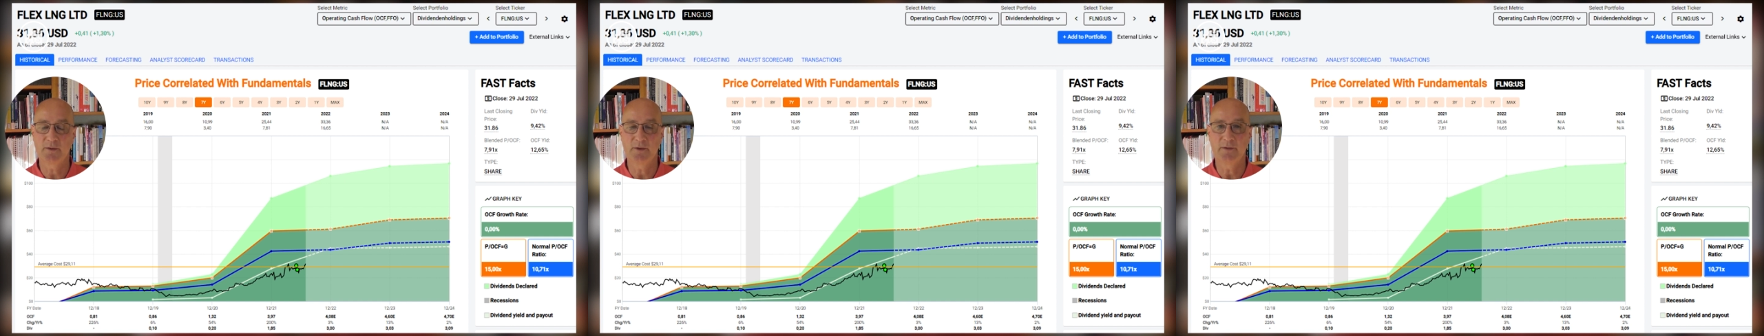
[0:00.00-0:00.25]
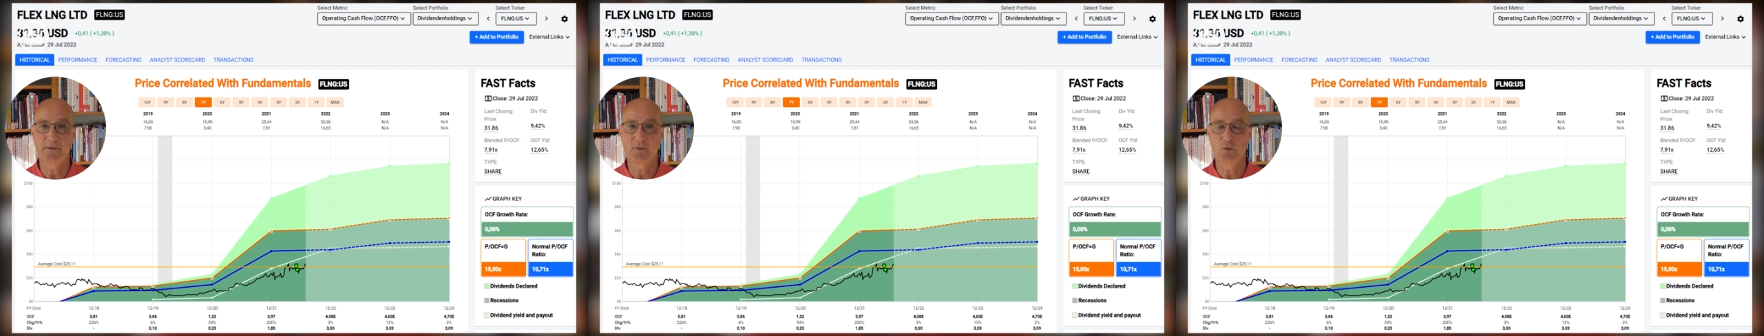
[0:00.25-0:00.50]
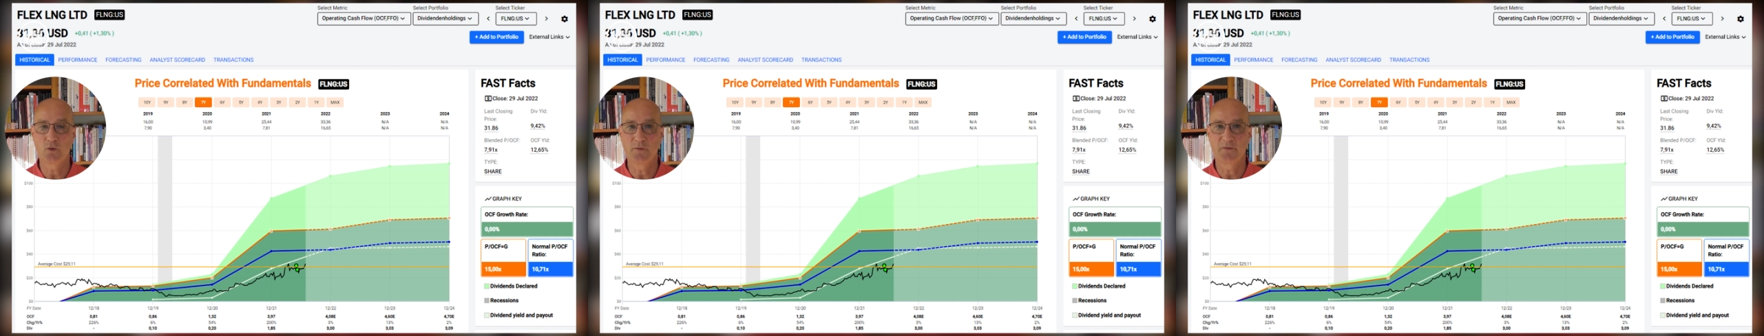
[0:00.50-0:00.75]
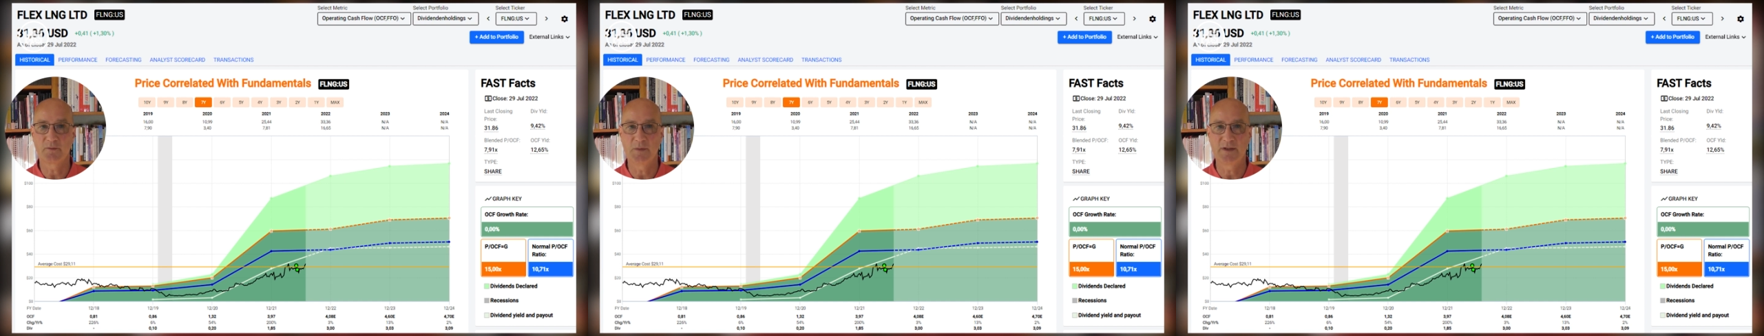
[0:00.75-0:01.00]
in
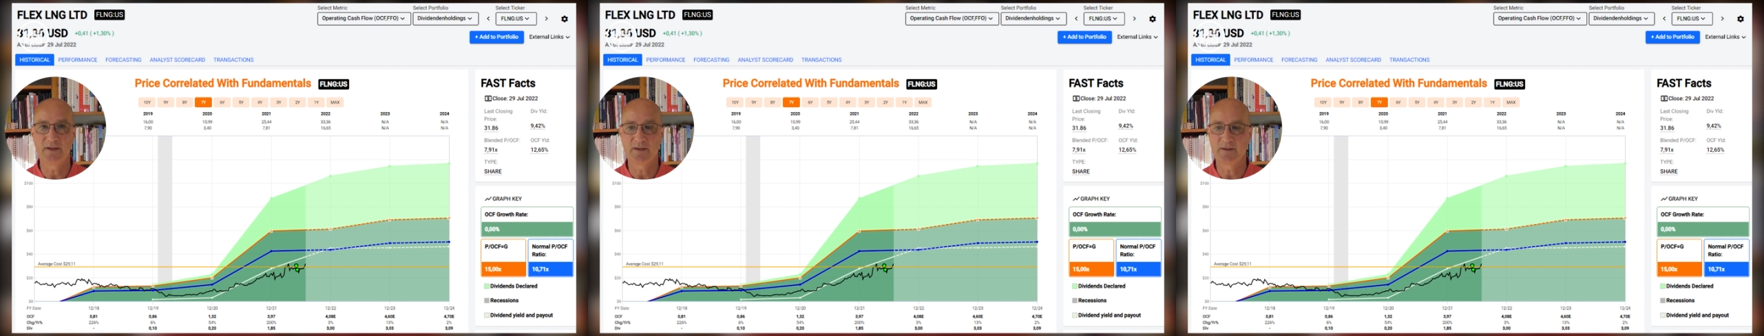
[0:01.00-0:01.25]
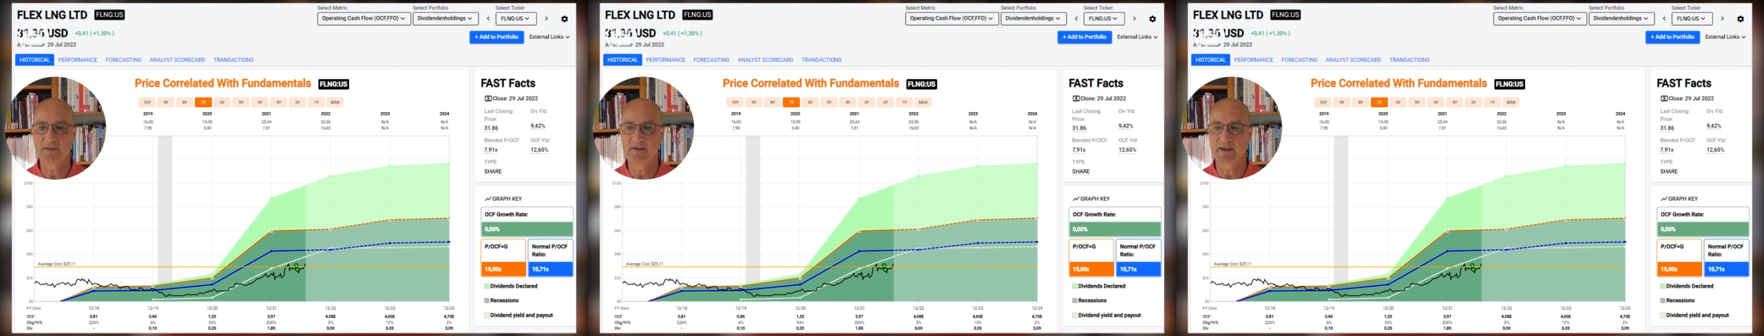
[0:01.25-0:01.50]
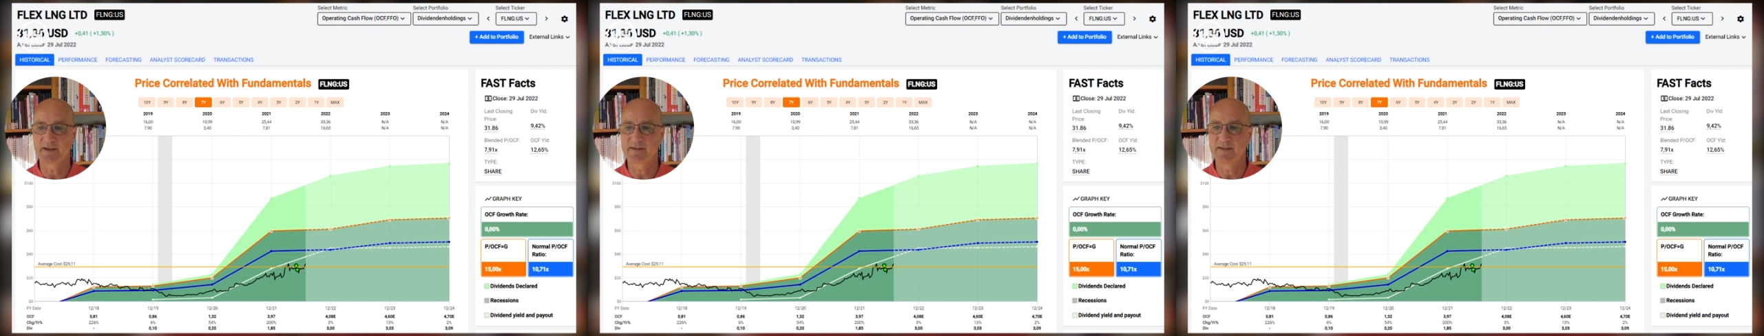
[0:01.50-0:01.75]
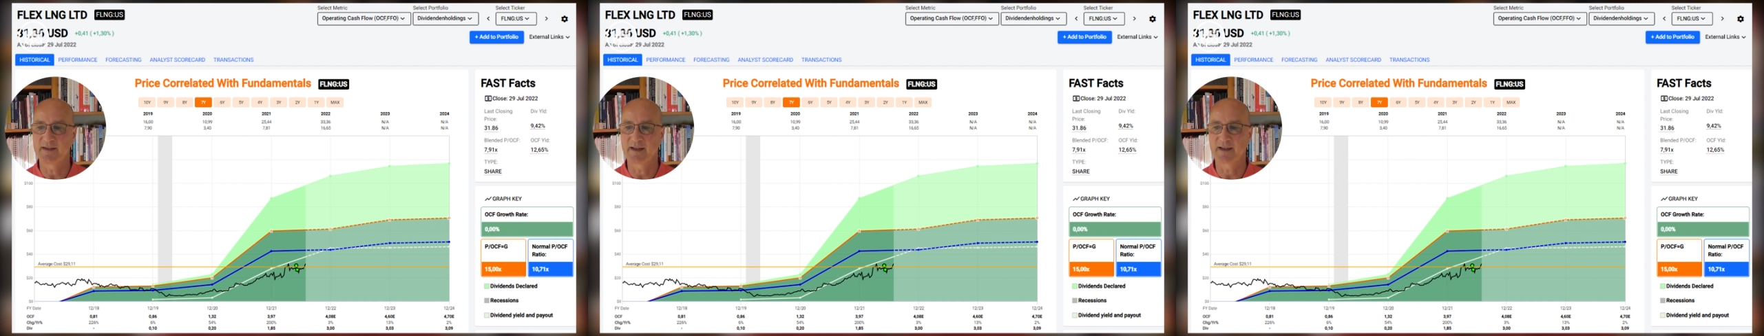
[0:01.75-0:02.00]
Zukunft mit den
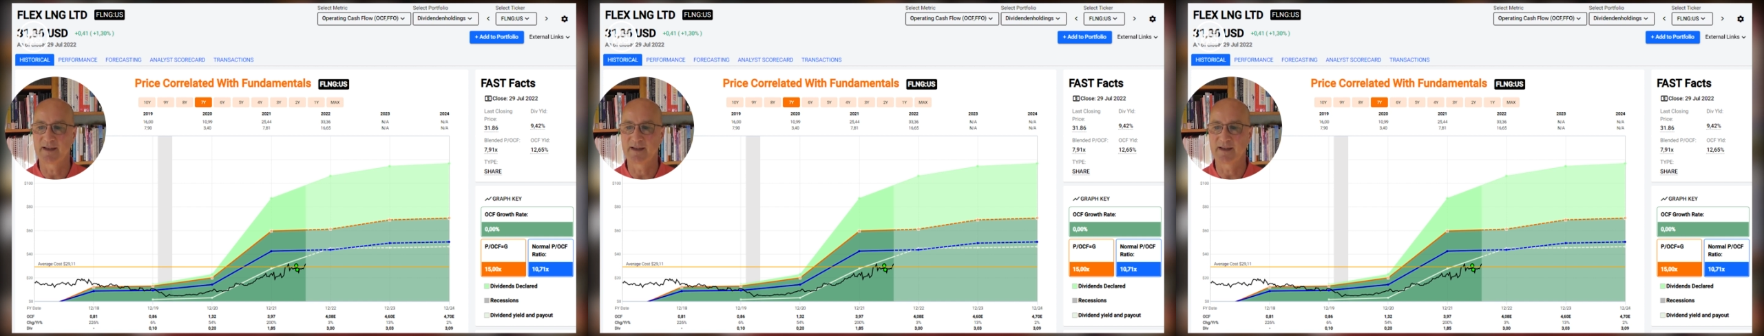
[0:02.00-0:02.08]
Interessen der